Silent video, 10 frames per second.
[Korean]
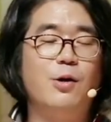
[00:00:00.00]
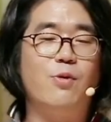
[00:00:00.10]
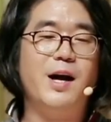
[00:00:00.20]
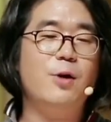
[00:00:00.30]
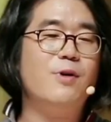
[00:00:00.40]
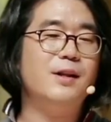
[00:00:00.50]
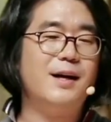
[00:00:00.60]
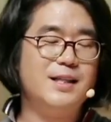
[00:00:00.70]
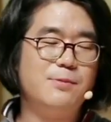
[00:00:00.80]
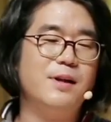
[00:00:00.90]
Y와
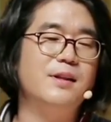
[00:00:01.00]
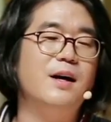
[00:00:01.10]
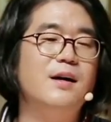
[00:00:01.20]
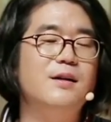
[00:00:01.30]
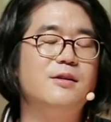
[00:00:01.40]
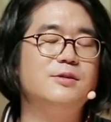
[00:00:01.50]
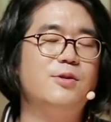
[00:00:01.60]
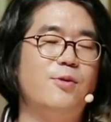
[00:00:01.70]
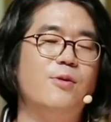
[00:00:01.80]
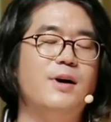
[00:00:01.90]
낫이 만나
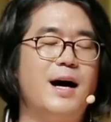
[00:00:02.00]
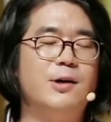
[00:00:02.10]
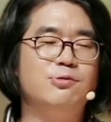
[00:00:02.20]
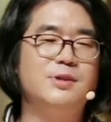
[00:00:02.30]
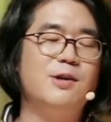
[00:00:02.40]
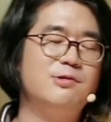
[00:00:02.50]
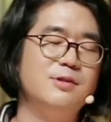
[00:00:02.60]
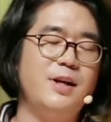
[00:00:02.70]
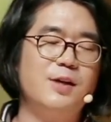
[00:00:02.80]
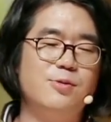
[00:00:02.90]
서로
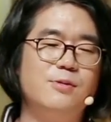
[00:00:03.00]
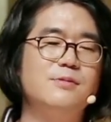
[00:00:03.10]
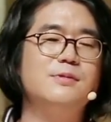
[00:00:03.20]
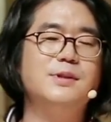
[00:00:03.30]
아웅다웅 계속